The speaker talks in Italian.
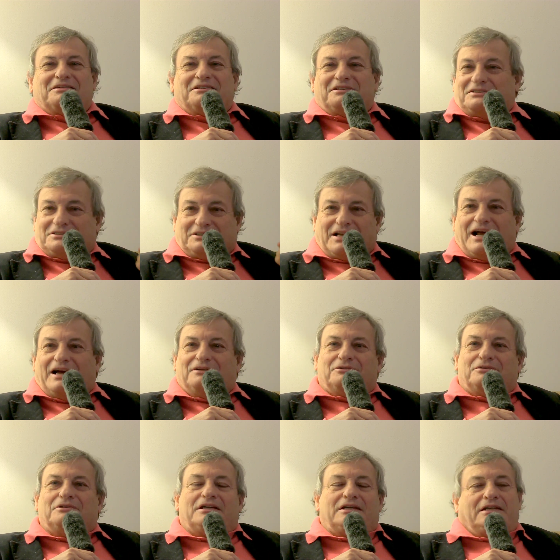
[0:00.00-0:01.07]
che
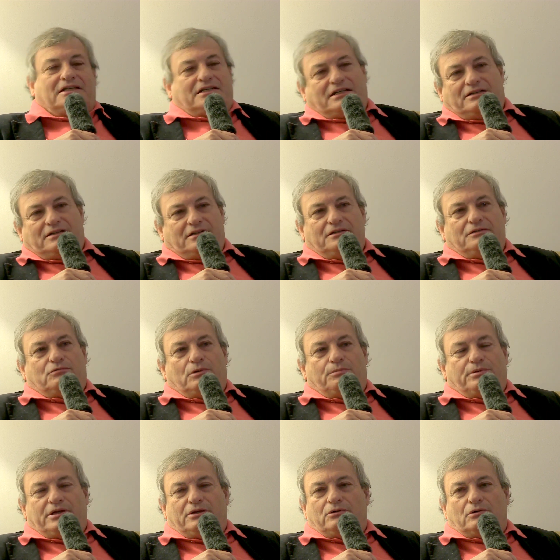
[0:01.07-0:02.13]
strano è eh, che in quel
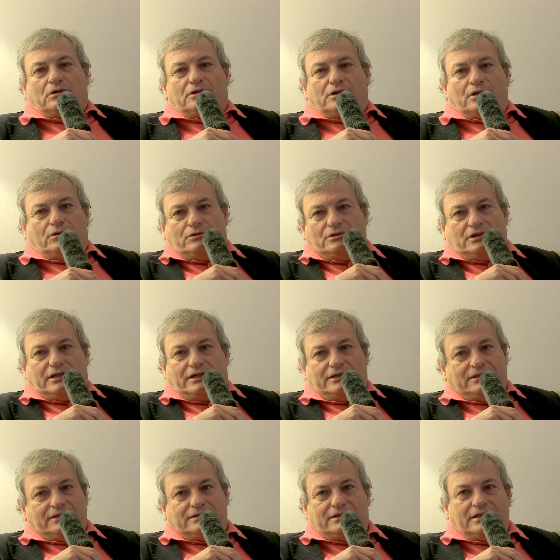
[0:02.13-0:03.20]
periodo Andreotti era
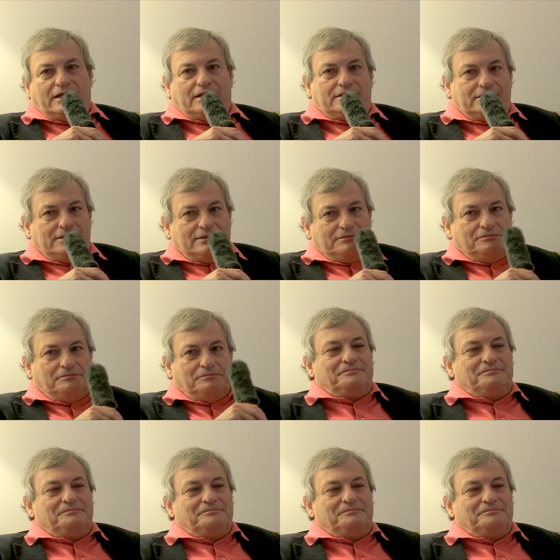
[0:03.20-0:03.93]
in disgrazia